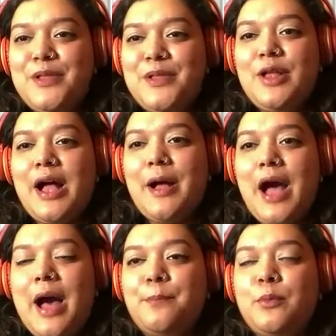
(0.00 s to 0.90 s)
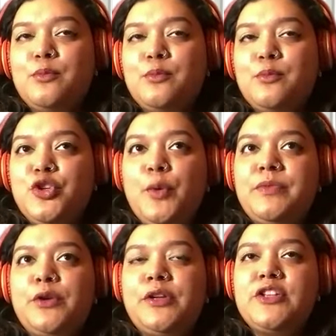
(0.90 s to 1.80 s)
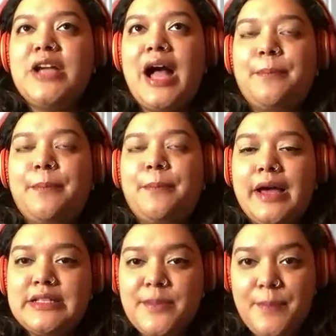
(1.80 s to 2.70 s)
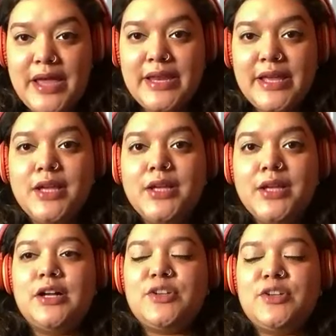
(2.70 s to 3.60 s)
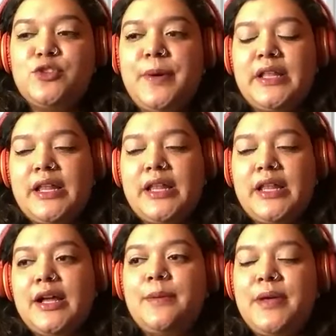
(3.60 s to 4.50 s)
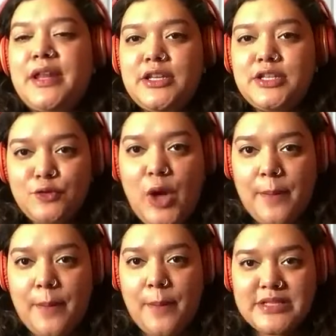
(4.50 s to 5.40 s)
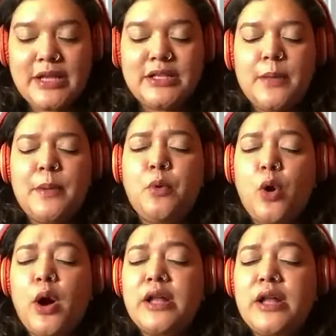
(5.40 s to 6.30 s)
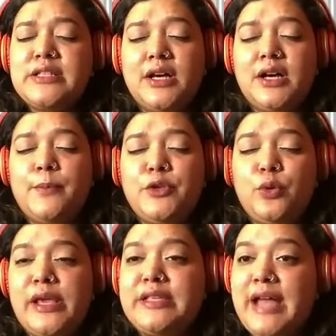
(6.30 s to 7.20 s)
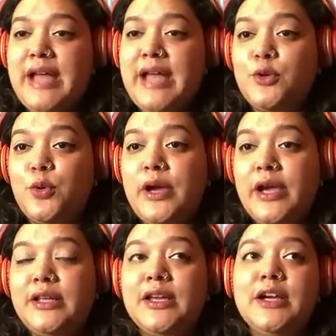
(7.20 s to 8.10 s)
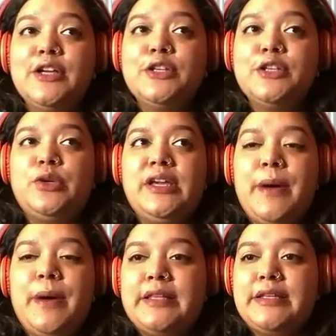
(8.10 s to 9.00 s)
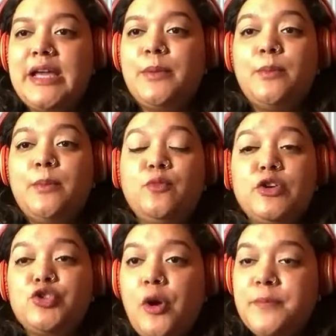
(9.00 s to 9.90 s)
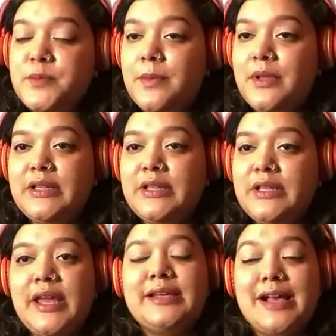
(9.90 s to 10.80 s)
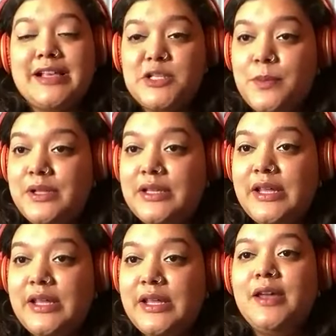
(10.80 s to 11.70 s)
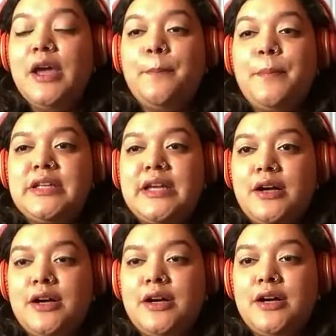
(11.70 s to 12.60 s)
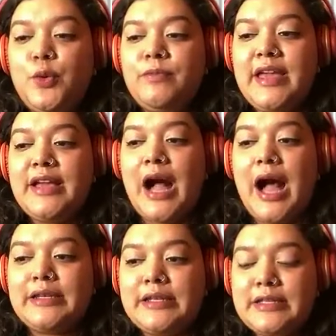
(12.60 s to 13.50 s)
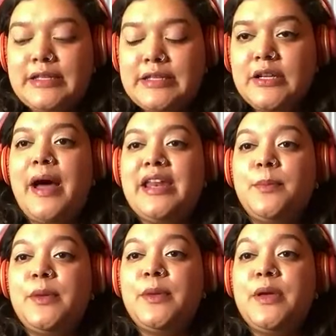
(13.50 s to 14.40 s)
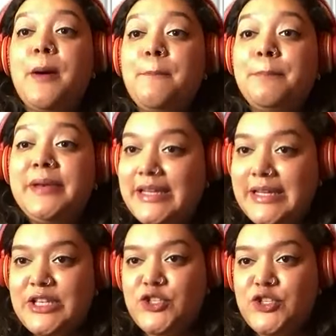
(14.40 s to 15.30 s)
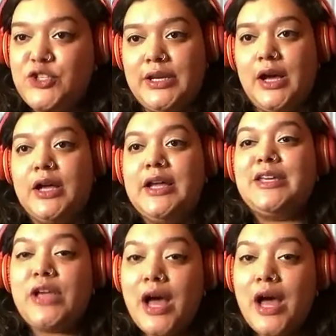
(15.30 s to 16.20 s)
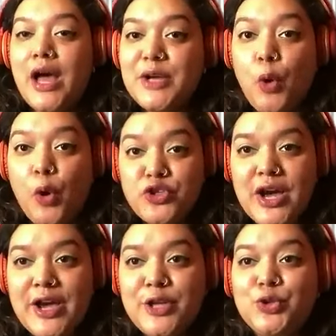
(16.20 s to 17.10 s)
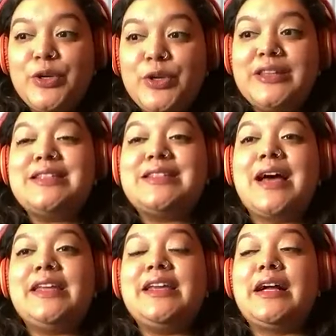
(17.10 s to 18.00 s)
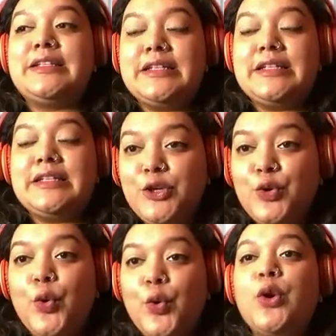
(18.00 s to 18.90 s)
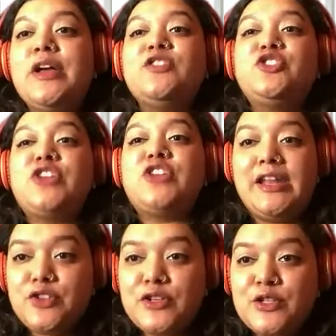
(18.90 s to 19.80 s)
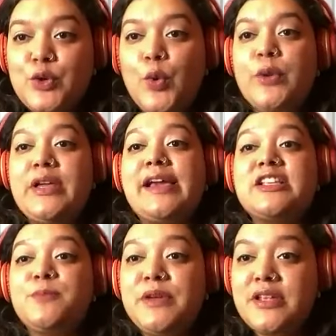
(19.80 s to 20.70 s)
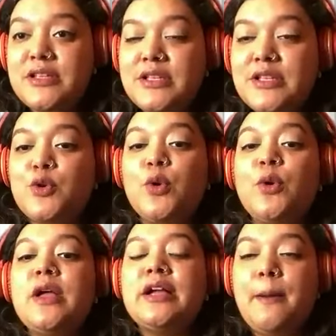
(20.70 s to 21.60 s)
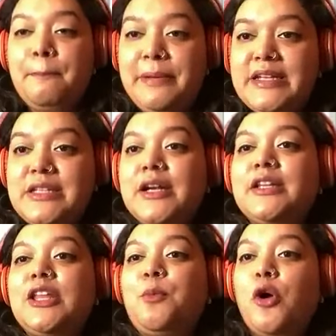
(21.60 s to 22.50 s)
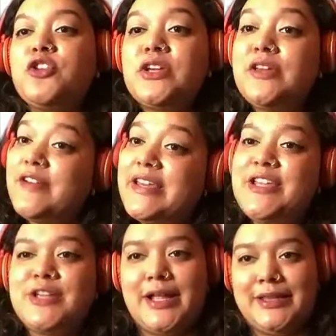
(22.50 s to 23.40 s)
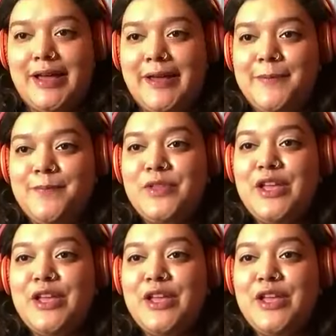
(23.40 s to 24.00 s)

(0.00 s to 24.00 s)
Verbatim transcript: बिल्कुल आप यू नो तरुणा जी आपके आने से पहले जब मुझे पता लगा कि मेरा इंटरव्यू आपके साथ है मैं बहुत ज्यादा यू नो एक्साइटेड हो गई थी क्योंकि बाय द टाइम हम वर्कशॉप्स में मिलते हैं क्लासेस में मिलते हैं बट यू नो एक आर्टिस्ट के बारे में कंप्लीटली जानना कि वो यहाँ तक पहुंचा है तो कितनी सारी कठिनाइयों को चैलेंजेस को या एक्सपीरियंसेस को कम्प्लीट करते पहुंचा ये वही जानता है